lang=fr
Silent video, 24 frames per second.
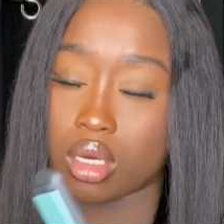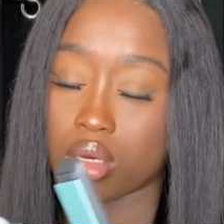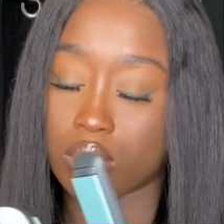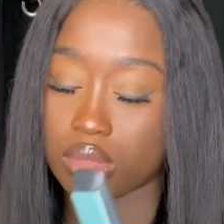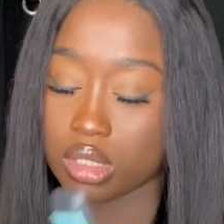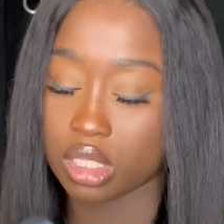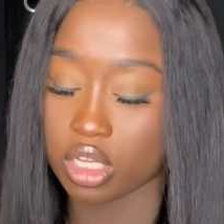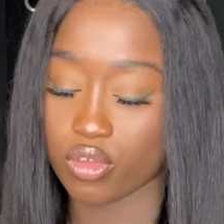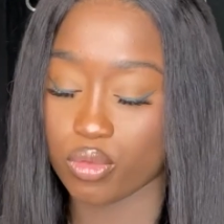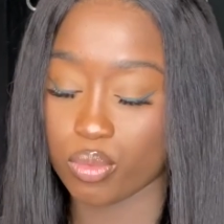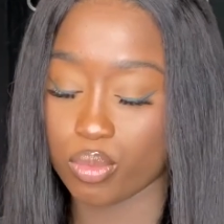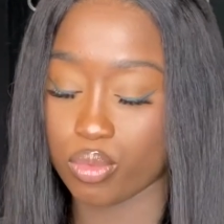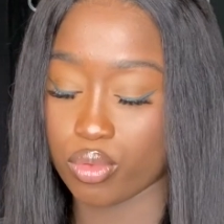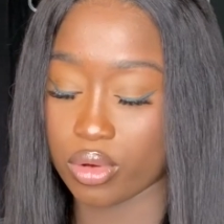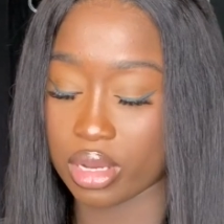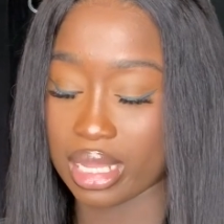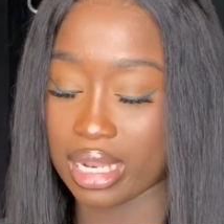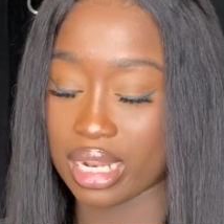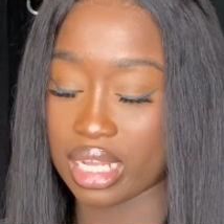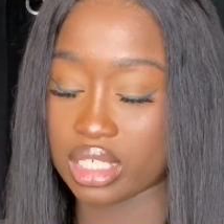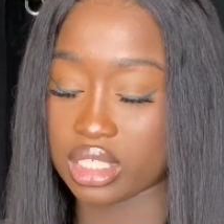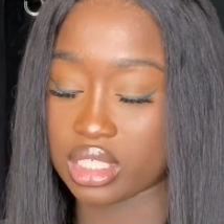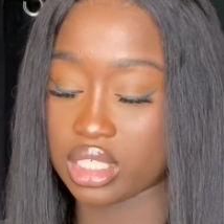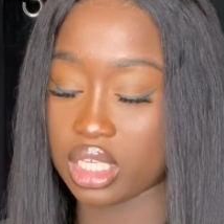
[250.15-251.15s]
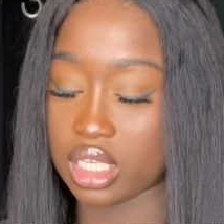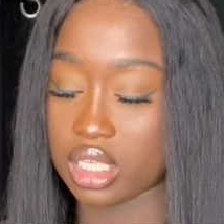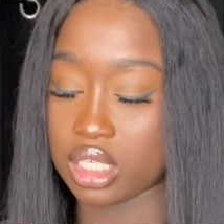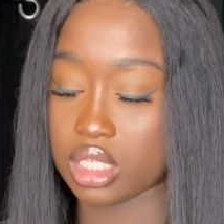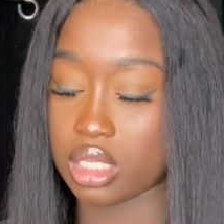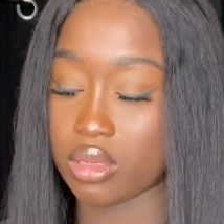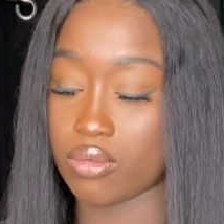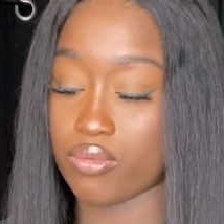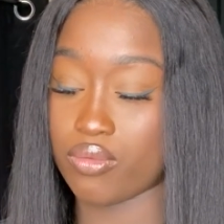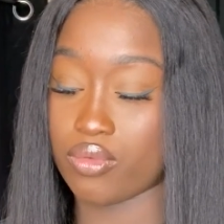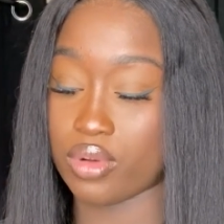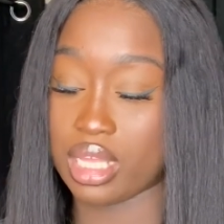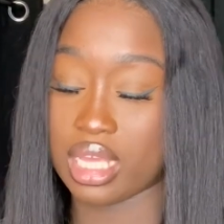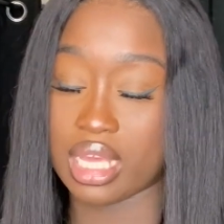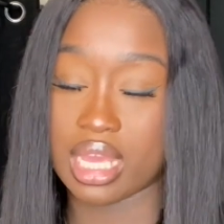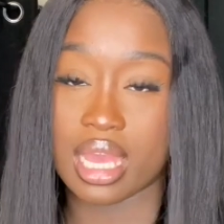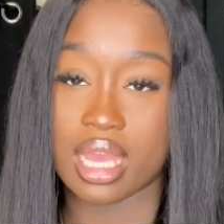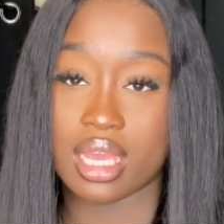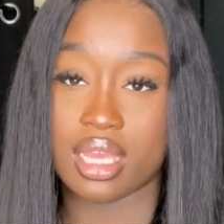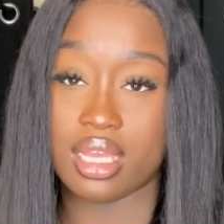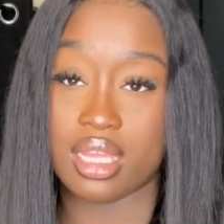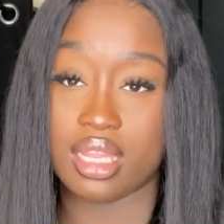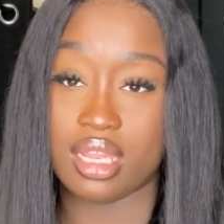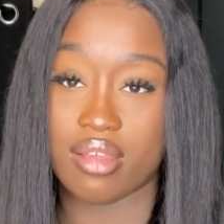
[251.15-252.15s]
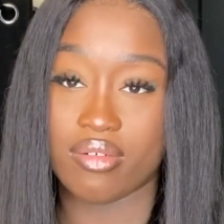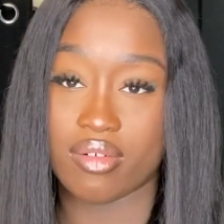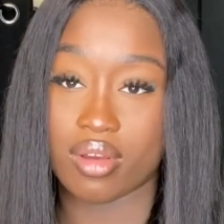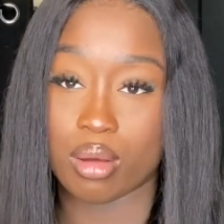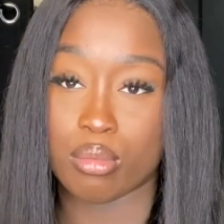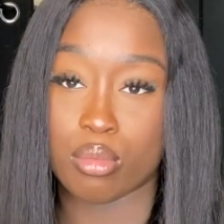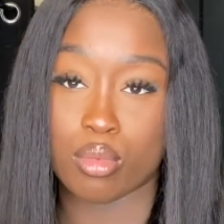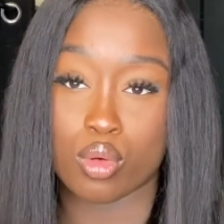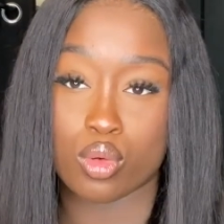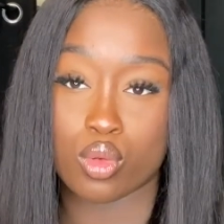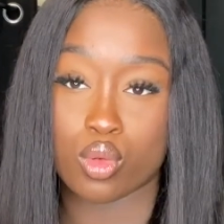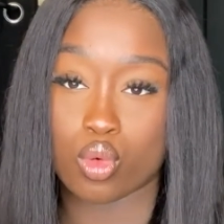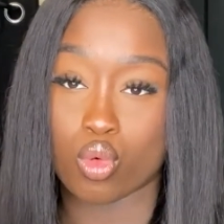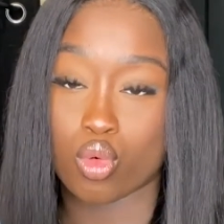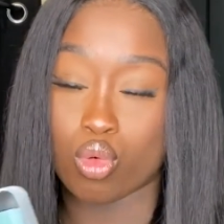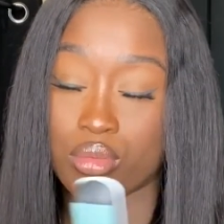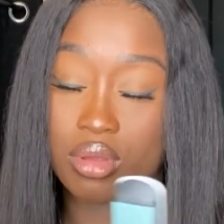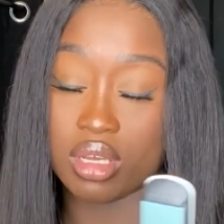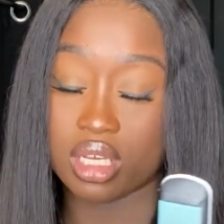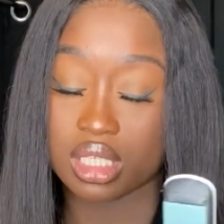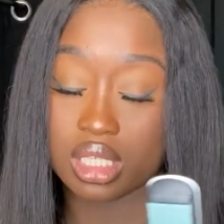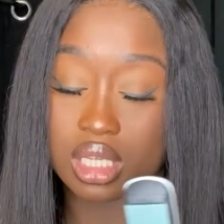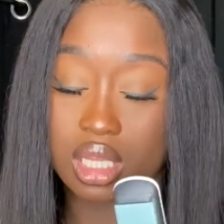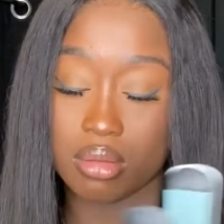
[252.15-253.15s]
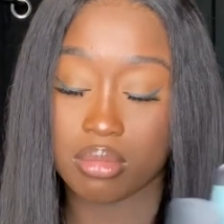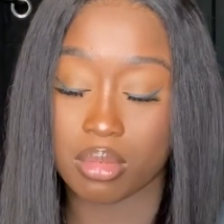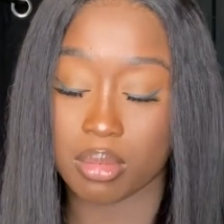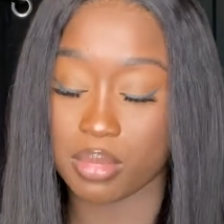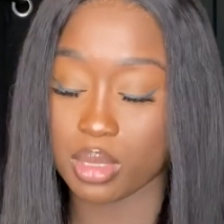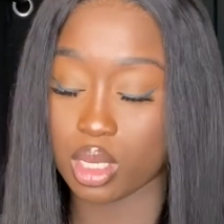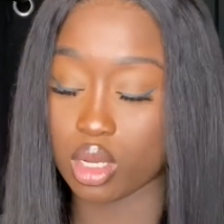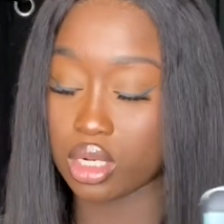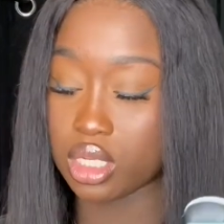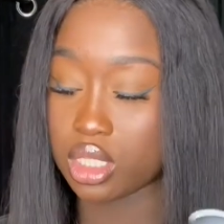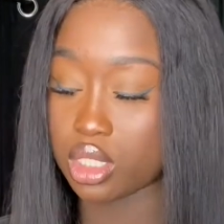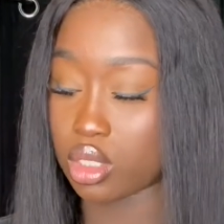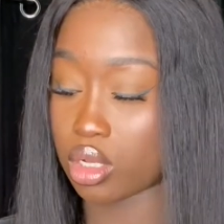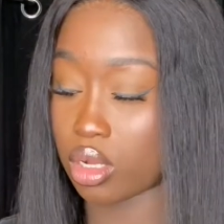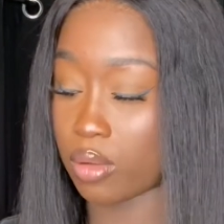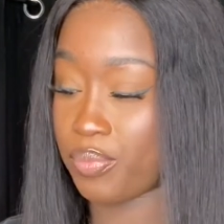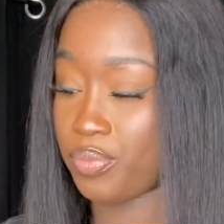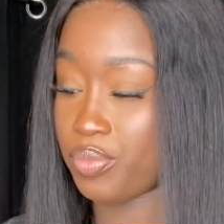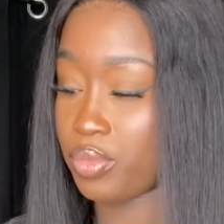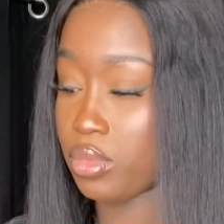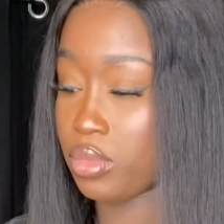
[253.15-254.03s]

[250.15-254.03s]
donc ça, vous pourrez l'acheter si vous voulez. Eh, il est vraiment trop bien. C'est un meilleur lisseur.